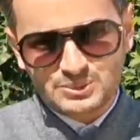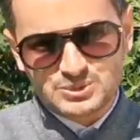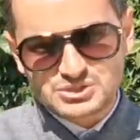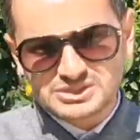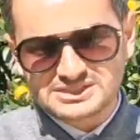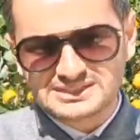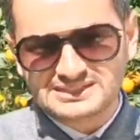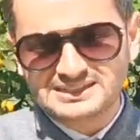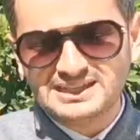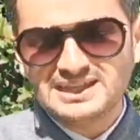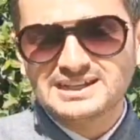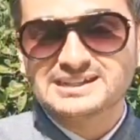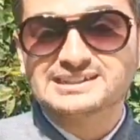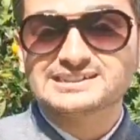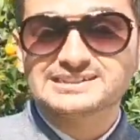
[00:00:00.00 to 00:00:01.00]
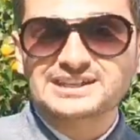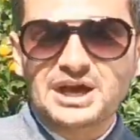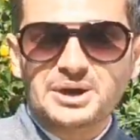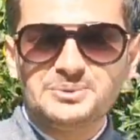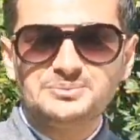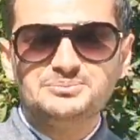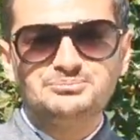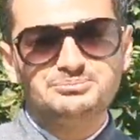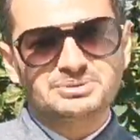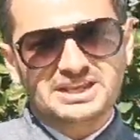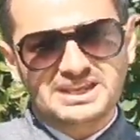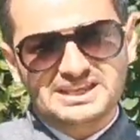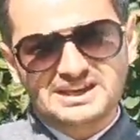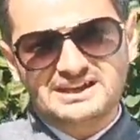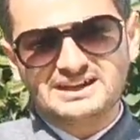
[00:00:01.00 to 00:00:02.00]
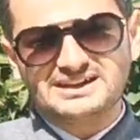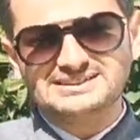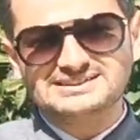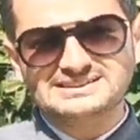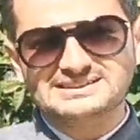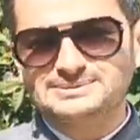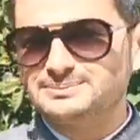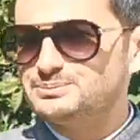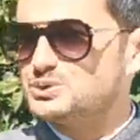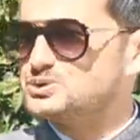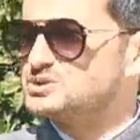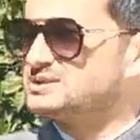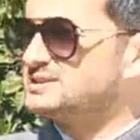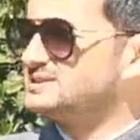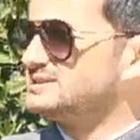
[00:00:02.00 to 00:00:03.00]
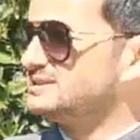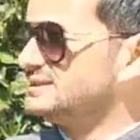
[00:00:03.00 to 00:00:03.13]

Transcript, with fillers: можете к нам приехать, можете